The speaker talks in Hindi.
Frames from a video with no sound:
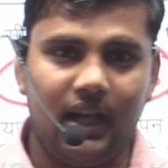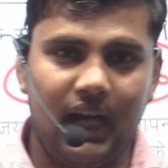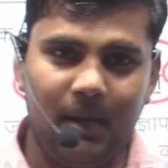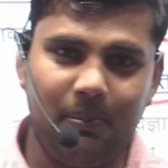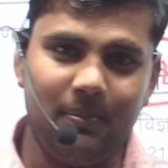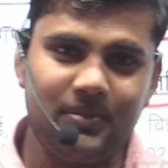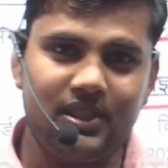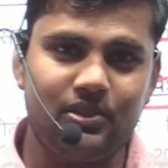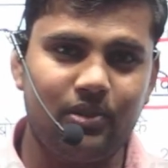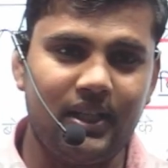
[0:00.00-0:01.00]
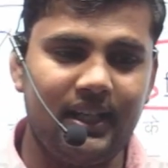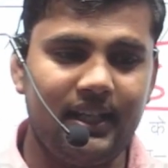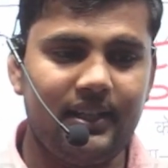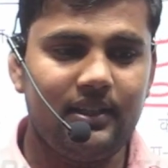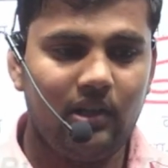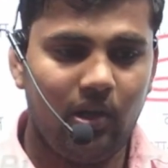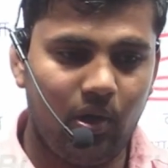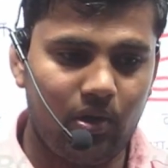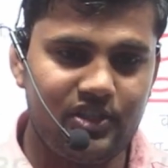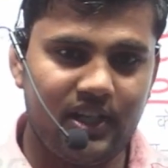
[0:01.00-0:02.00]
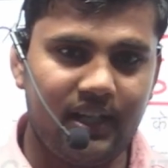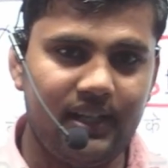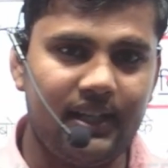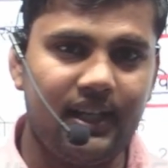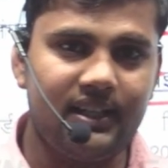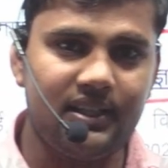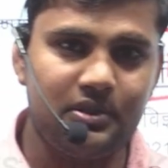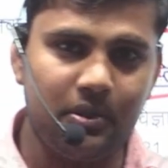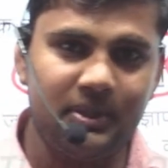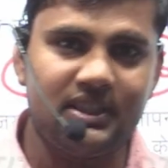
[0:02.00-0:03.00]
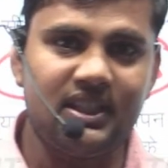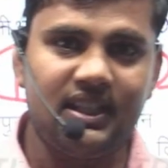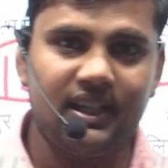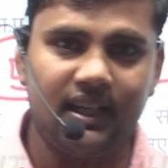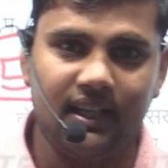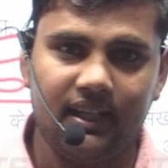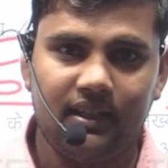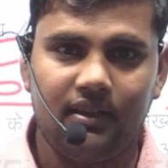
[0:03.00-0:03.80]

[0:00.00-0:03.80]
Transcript: आप हमसे जुड़े रहें और सेकंड ग्रेड की जो भी तैयारी कर रहे हैं